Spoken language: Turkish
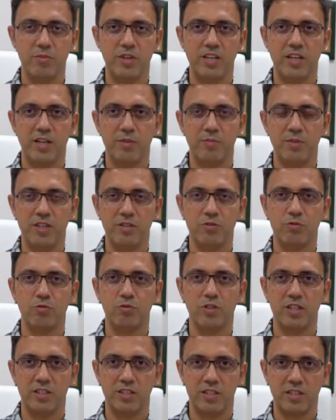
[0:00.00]
beraber
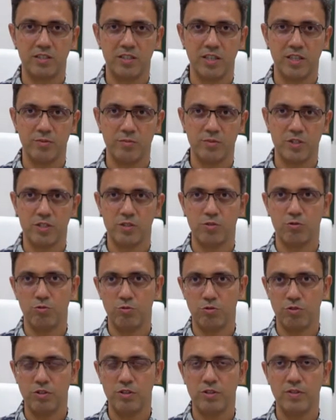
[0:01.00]
kullandıklarımız da
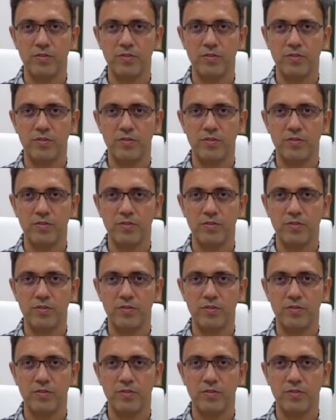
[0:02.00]
oluyor.